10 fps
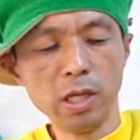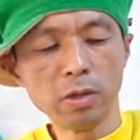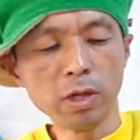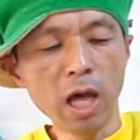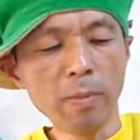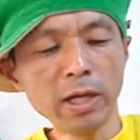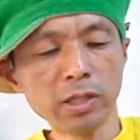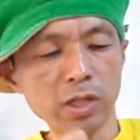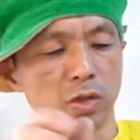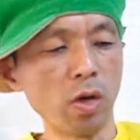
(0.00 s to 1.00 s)
これ余る
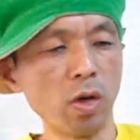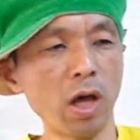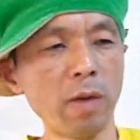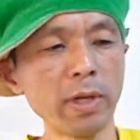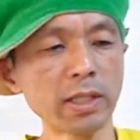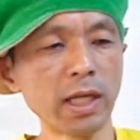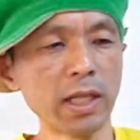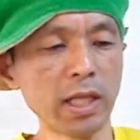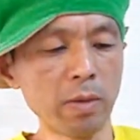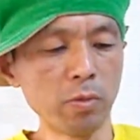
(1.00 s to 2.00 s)
でしょう余ったら
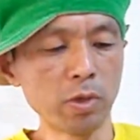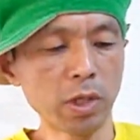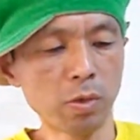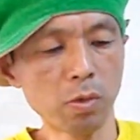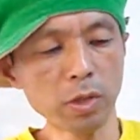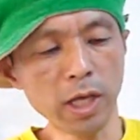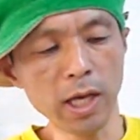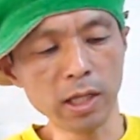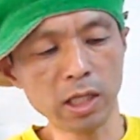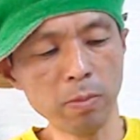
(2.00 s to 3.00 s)
ねもうねここ
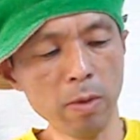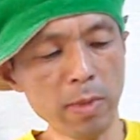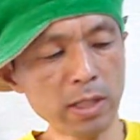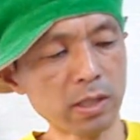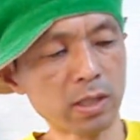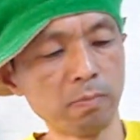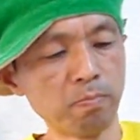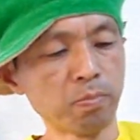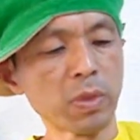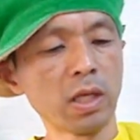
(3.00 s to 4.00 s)
で決めます
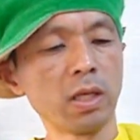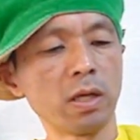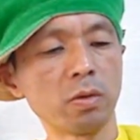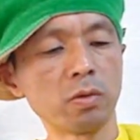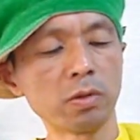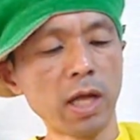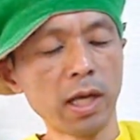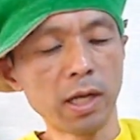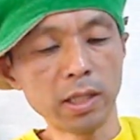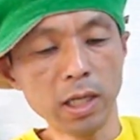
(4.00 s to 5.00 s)
このぐら
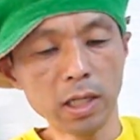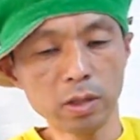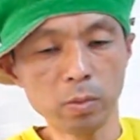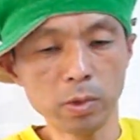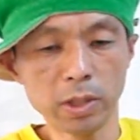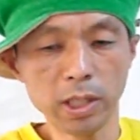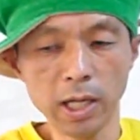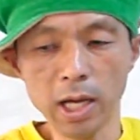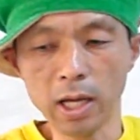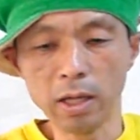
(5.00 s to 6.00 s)
いかなと思った
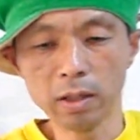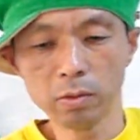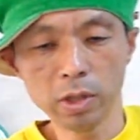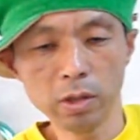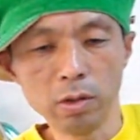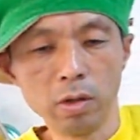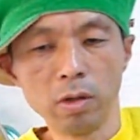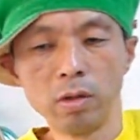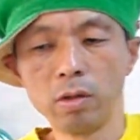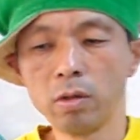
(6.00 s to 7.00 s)
らこれをこ
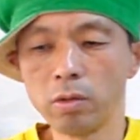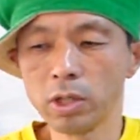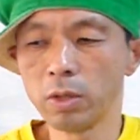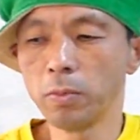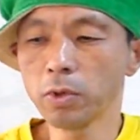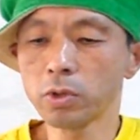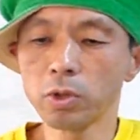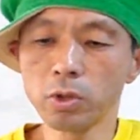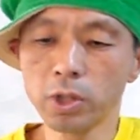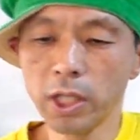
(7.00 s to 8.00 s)
うやって持っ
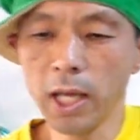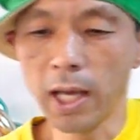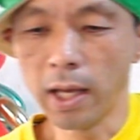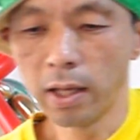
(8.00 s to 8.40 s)
とって